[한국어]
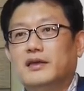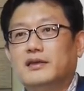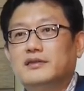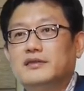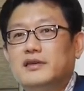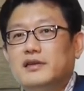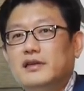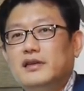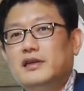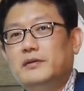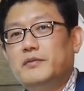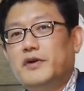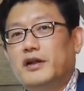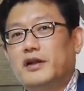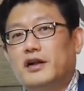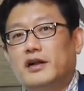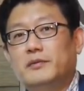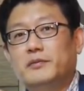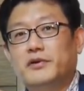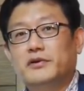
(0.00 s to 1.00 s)

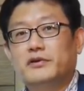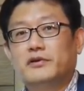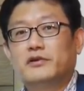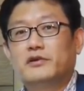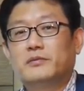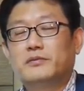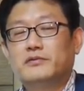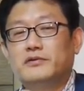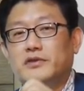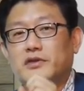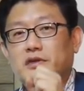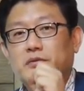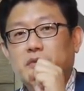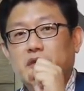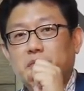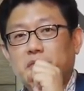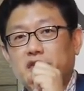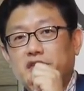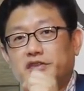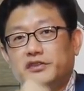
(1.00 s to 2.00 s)
진리만 알면 여러분 지금
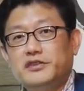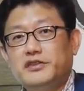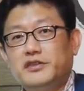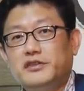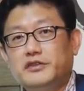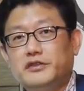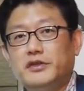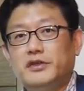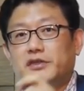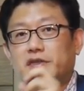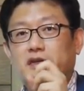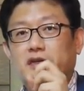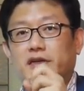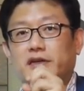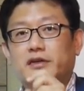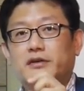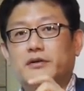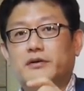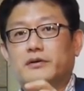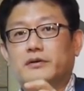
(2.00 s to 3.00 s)
이미 쓰실 수
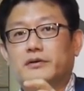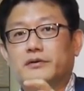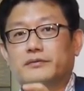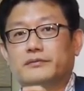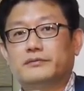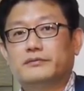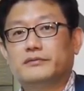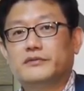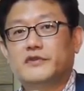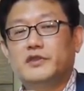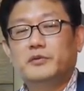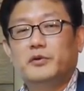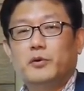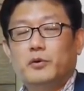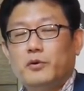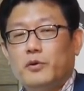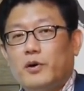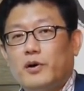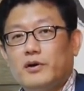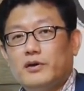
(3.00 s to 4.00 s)
있잖아요. 지금
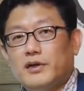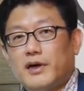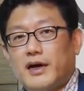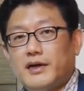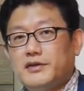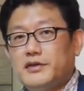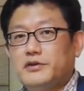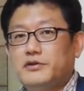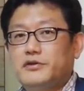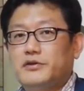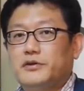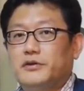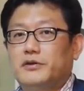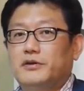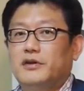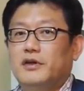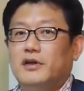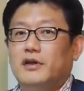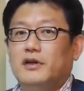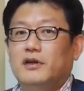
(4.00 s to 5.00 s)
요거
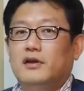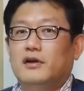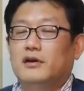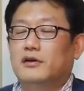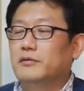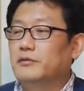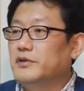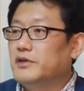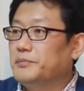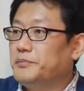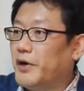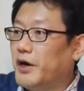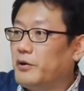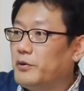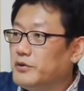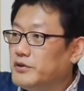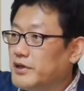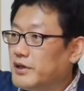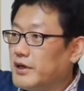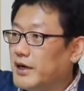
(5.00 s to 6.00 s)
아셨죠? 이제
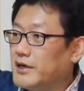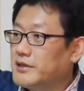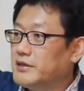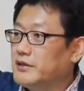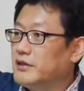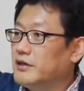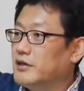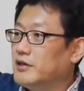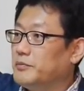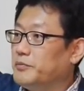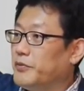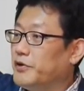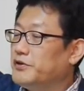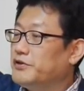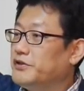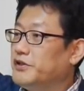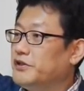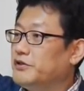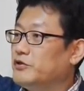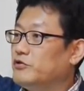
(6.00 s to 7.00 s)
바로 이제 가시다가
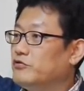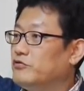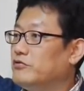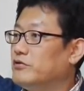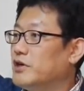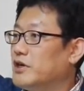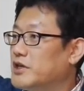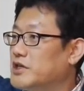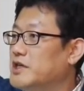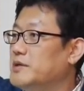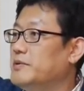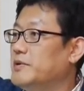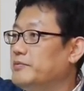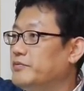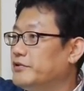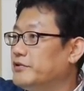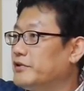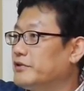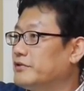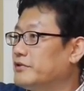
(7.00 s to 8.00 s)
버스에서 누구랑 시비
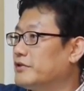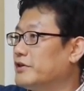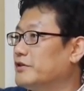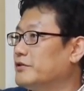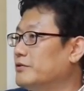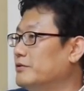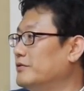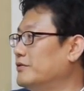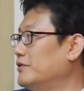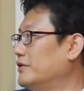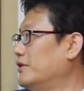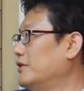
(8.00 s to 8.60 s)
붙었더라도